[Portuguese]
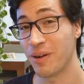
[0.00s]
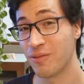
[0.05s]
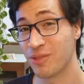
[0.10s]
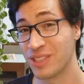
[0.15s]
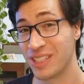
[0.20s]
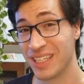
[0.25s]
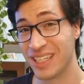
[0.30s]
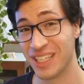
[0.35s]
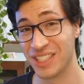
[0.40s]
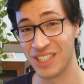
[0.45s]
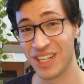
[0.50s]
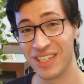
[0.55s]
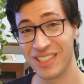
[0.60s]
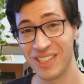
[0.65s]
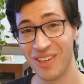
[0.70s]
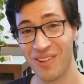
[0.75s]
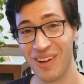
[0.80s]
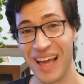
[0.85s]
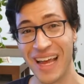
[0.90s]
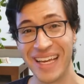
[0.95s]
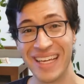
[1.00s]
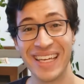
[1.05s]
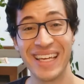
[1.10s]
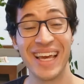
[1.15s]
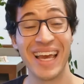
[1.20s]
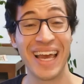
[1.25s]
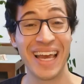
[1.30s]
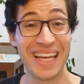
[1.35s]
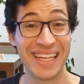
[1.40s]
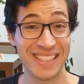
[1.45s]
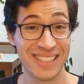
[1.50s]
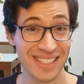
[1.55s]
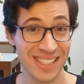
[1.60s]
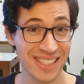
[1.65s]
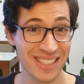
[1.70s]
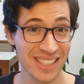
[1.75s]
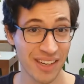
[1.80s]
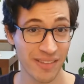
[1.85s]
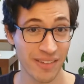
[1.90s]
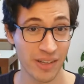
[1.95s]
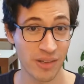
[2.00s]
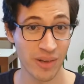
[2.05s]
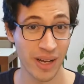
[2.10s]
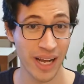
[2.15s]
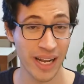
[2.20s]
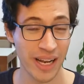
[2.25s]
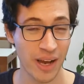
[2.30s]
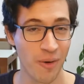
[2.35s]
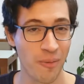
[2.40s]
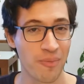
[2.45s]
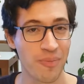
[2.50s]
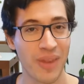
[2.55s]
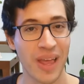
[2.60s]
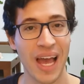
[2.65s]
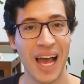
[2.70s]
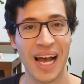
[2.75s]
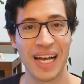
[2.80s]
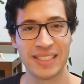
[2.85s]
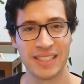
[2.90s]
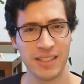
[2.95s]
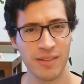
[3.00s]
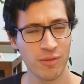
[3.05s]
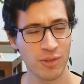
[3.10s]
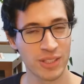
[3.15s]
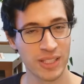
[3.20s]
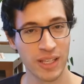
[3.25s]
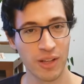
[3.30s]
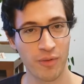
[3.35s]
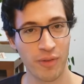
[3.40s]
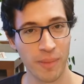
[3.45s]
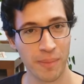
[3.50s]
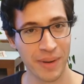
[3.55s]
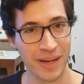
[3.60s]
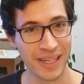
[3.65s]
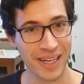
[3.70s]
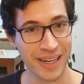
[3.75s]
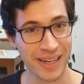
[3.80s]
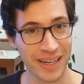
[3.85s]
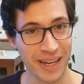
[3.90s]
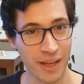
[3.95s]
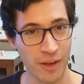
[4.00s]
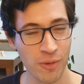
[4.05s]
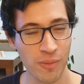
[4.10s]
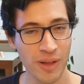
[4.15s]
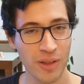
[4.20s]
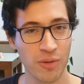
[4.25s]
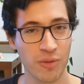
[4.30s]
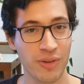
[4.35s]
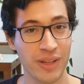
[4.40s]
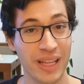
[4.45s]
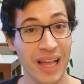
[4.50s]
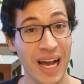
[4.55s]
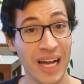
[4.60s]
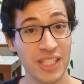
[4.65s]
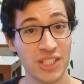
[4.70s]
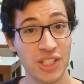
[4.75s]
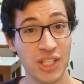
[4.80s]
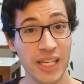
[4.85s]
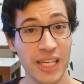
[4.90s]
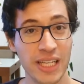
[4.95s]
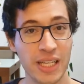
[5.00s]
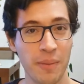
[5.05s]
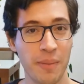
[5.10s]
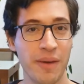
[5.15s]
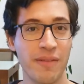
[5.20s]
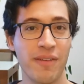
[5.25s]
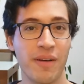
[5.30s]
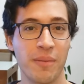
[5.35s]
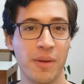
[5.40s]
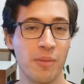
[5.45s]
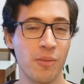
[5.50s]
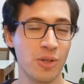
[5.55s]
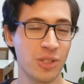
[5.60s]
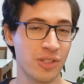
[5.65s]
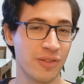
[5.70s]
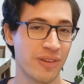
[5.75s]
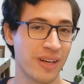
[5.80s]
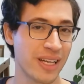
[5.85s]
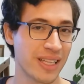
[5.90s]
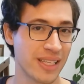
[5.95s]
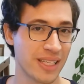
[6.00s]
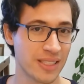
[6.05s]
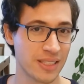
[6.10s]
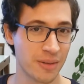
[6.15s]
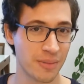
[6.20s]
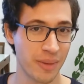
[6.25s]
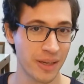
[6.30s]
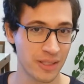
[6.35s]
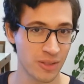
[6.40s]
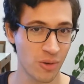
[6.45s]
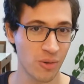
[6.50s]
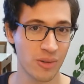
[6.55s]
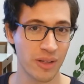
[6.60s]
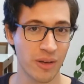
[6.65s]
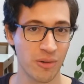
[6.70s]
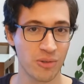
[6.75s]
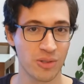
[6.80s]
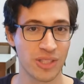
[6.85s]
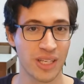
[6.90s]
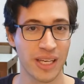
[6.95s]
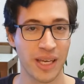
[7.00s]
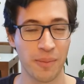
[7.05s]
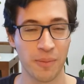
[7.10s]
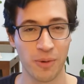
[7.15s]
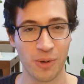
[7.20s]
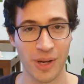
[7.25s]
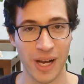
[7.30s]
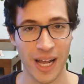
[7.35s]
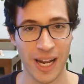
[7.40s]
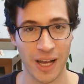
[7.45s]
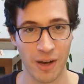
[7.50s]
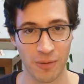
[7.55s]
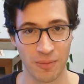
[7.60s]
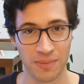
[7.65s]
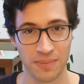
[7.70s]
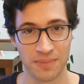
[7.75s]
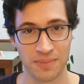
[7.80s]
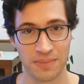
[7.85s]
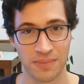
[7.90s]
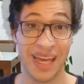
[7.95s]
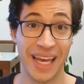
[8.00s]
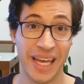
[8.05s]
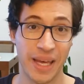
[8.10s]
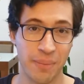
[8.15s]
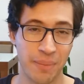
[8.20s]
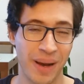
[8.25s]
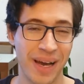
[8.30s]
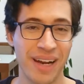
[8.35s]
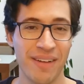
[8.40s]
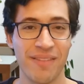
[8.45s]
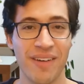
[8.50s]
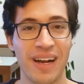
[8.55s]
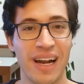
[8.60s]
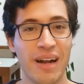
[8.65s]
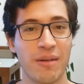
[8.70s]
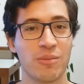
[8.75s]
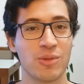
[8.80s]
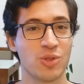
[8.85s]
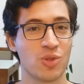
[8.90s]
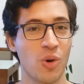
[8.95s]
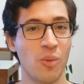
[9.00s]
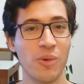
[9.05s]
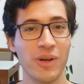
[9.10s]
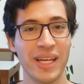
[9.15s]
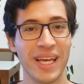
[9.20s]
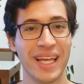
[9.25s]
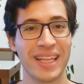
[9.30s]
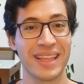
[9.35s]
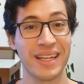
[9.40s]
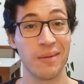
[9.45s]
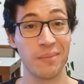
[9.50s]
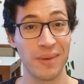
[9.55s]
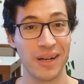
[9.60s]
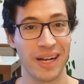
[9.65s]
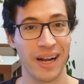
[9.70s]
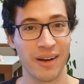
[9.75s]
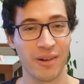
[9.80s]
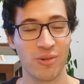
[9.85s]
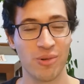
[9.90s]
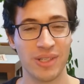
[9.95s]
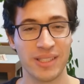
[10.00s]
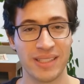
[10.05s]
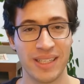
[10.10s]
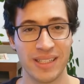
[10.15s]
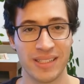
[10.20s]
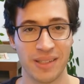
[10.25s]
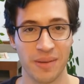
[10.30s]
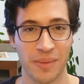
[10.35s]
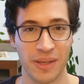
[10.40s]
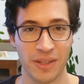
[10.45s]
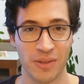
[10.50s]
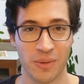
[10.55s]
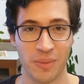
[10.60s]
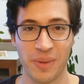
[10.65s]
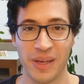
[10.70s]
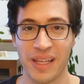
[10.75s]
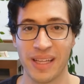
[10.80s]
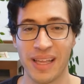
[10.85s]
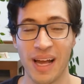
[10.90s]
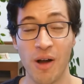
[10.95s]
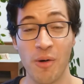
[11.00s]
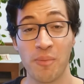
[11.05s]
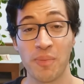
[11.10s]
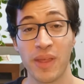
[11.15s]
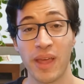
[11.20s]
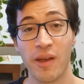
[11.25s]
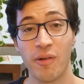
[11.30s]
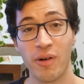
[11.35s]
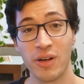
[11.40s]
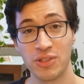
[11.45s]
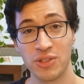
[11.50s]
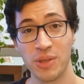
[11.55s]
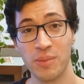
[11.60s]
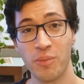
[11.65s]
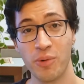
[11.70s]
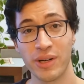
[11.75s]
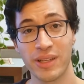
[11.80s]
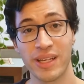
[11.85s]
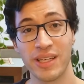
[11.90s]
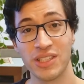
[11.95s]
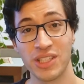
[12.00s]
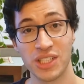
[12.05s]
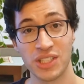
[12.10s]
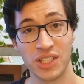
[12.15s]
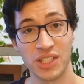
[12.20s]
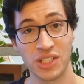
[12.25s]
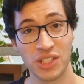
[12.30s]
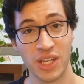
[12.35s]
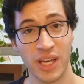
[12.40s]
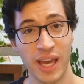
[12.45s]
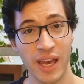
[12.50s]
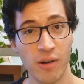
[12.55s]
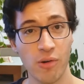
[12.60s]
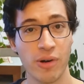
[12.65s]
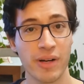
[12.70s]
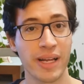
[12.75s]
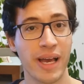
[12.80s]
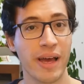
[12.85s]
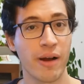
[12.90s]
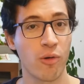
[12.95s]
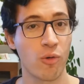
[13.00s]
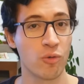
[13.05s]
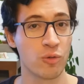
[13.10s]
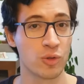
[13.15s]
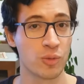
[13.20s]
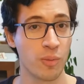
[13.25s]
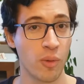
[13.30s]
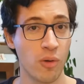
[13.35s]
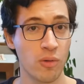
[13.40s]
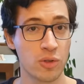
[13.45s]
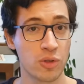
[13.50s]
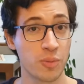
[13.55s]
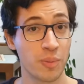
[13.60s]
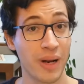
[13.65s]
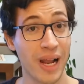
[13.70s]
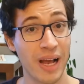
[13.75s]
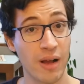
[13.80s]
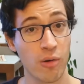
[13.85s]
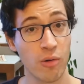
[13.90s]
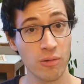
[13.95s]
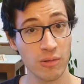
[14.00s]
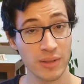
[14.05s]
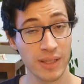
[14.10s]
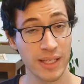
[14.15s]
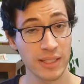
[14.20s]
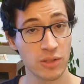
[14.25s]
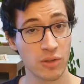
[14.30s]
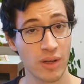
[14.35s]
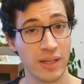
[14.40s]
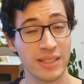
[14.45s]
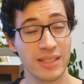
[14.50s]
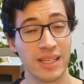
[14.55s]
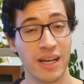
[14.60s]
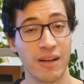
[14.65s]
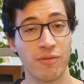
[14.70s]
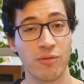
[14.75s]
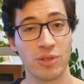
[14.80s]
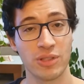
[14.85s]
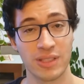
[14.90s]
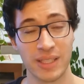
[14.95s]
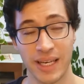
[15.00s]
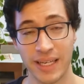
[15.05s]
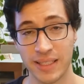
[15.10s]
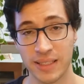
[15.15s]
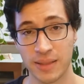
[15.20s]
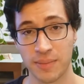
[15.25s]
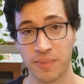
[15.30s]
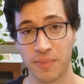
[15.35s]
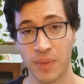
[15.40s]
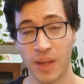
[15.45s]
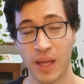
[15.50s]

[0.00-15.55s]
você deixar seu like e se inscrever no canal. Assim você não vai perder nenhuma novidade e também vai me motivar a trazer mais conteúdos aqui para o canal. E para falarmos como que é trabalhar com licenciamento ambiental, eu acho importante a gente recordar alguns pontos para contextualizar vocês.